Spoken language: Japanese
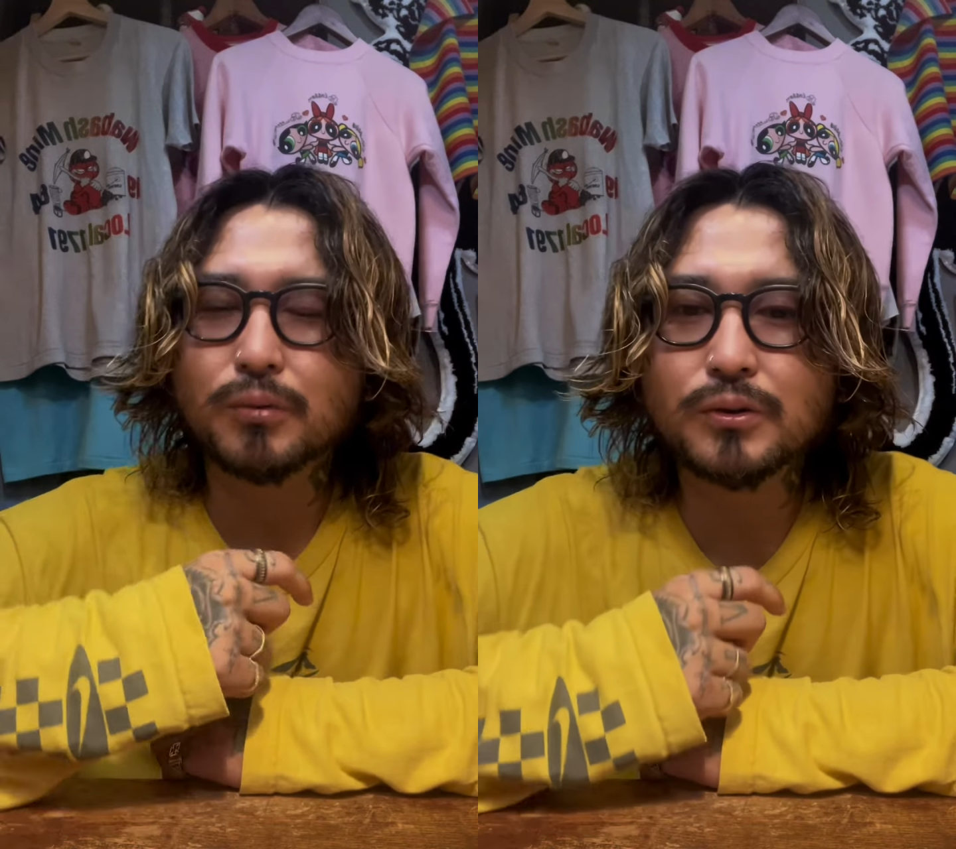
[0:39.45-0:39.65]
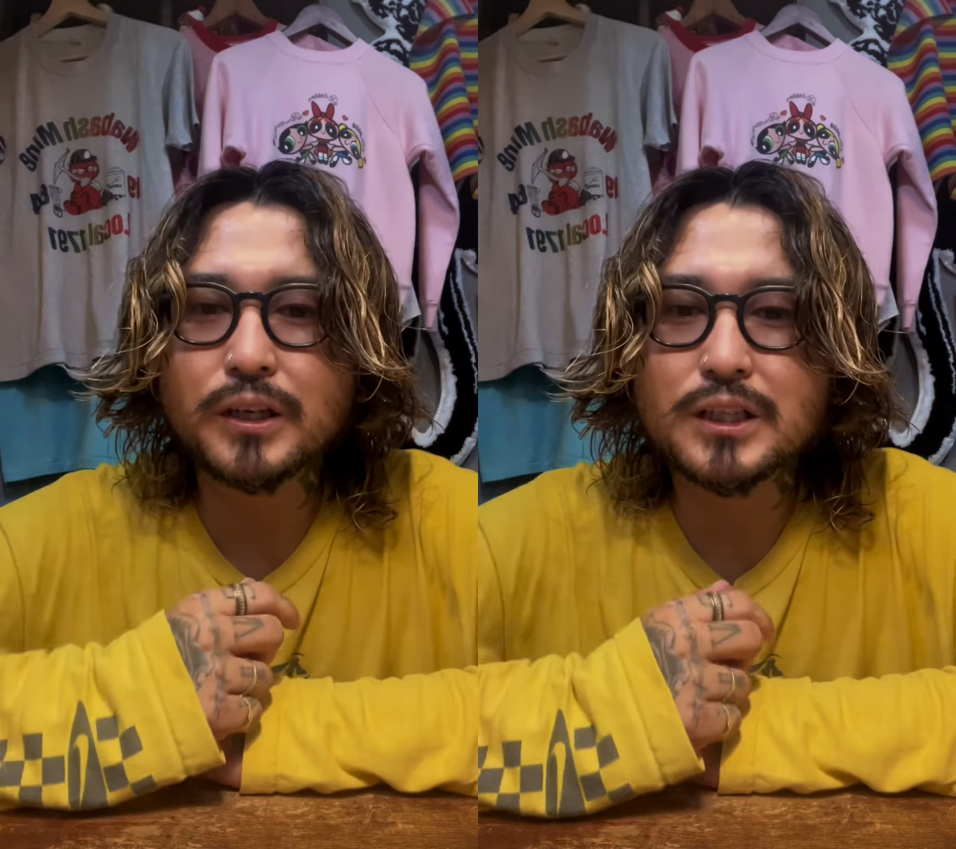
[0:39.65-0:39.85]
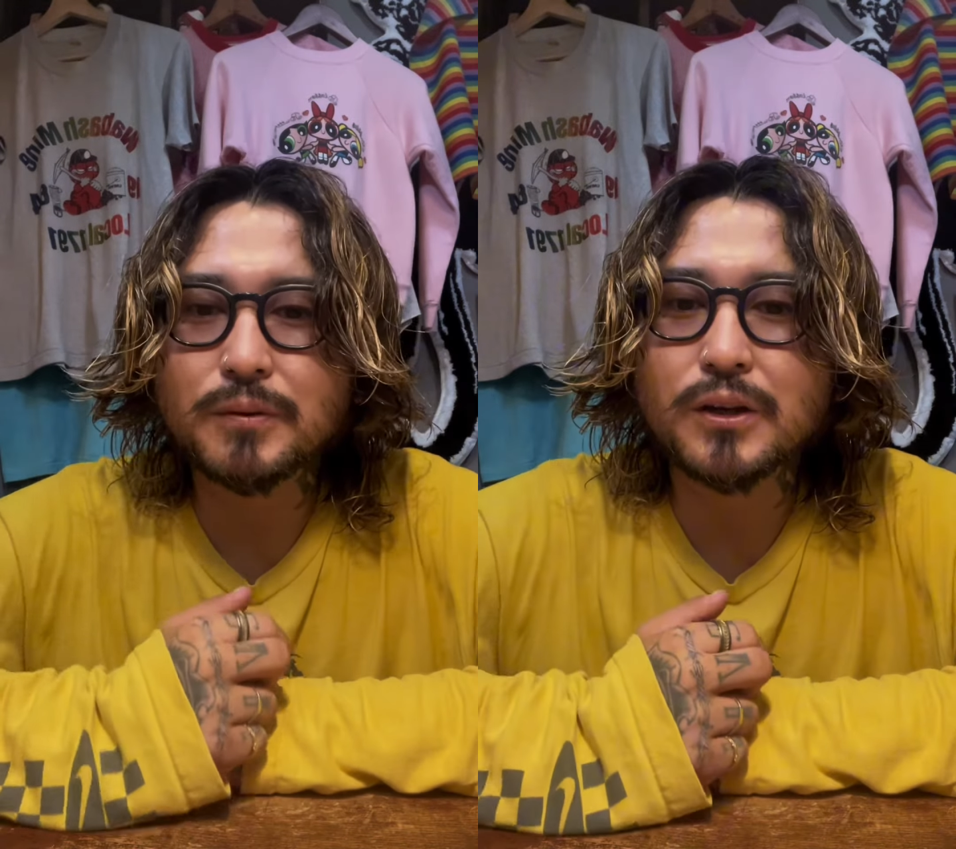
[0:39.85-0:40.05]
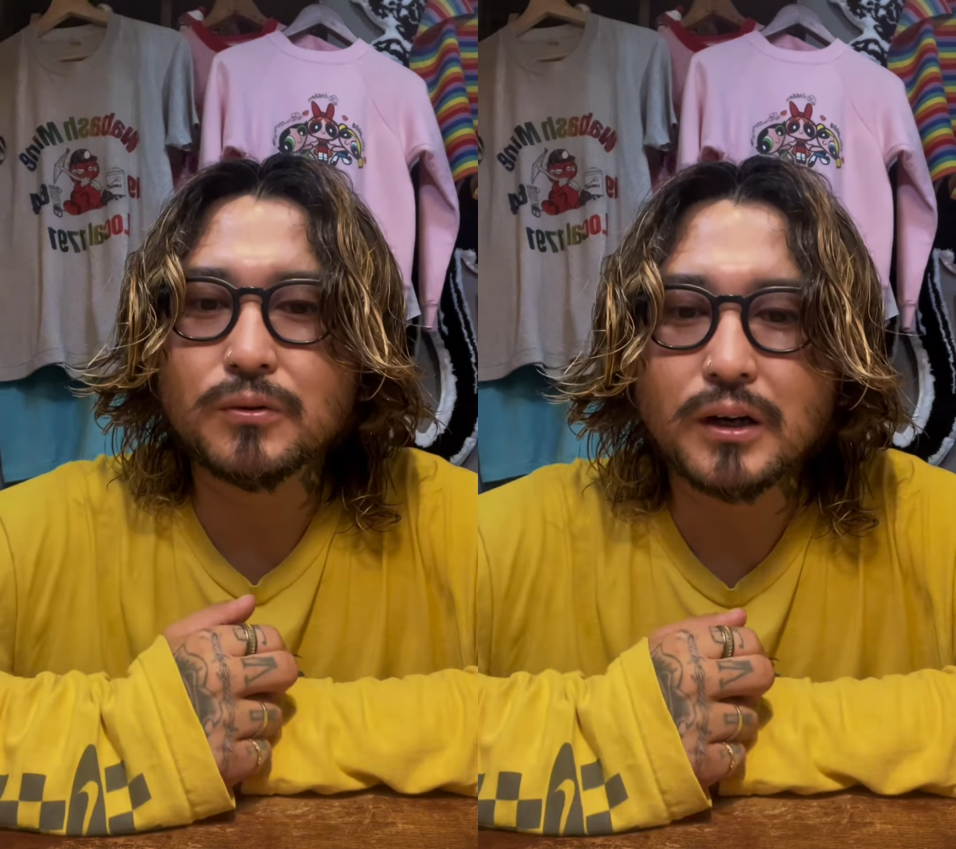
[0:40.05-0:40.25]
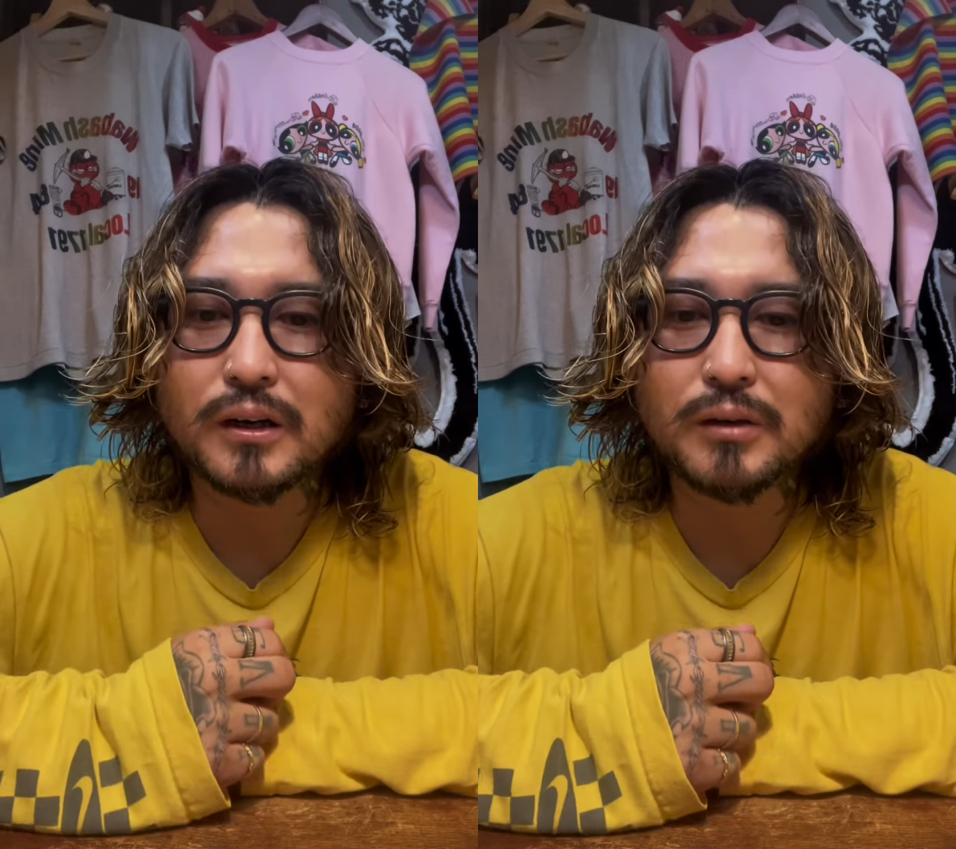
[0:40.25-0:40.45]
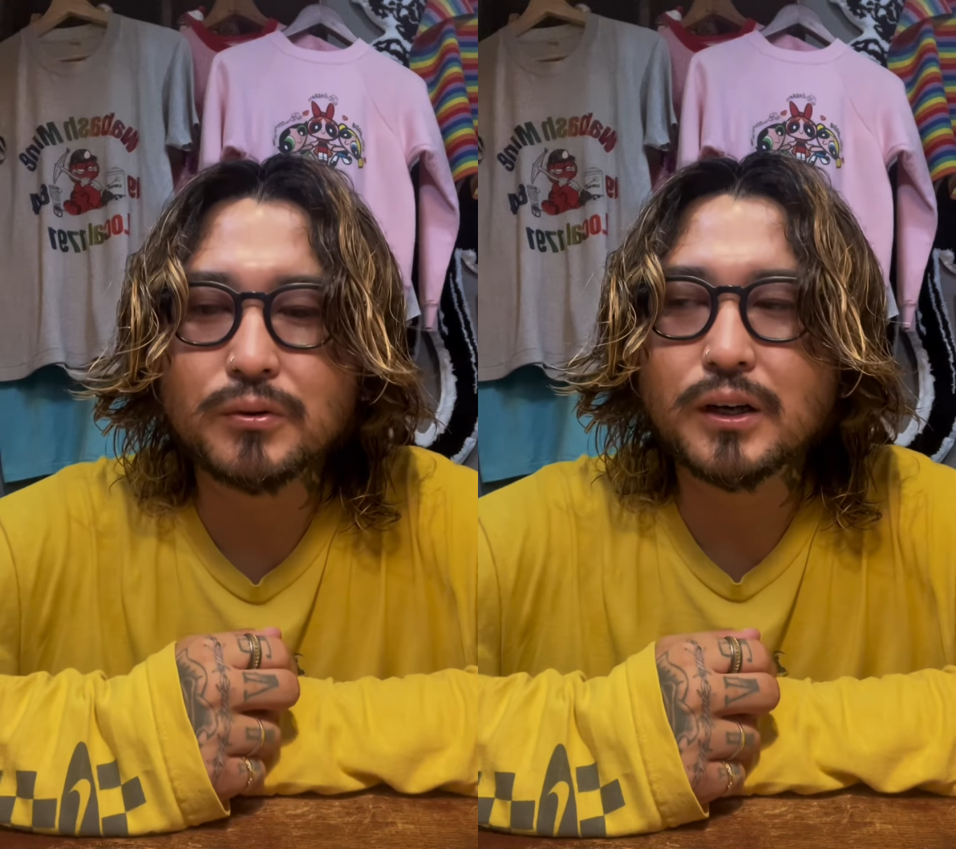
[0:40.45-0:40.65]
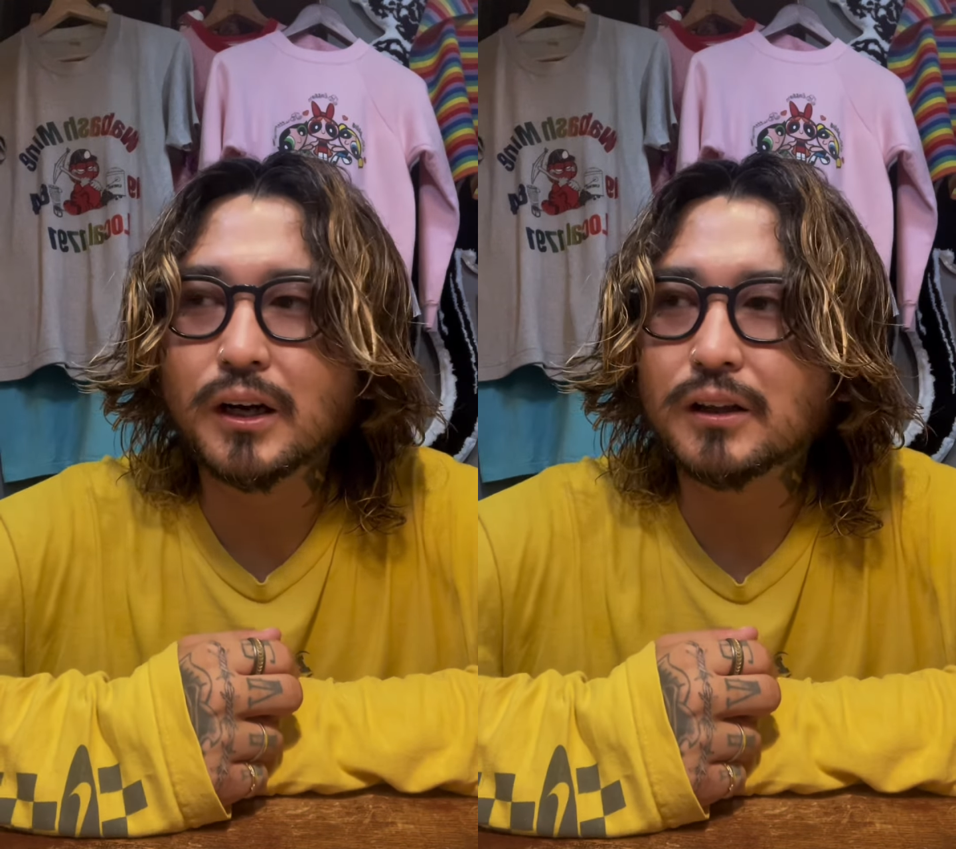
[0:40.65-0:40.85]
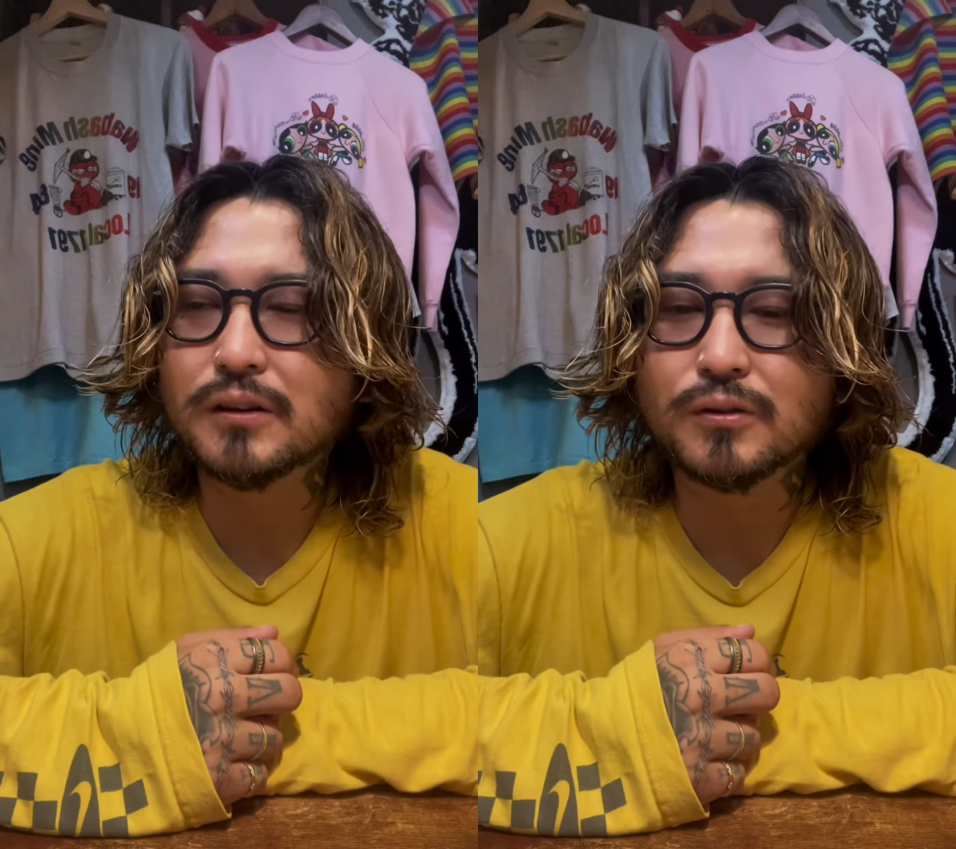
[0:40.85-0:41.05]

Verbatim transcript: 僕が一番いいのは、リブがあって、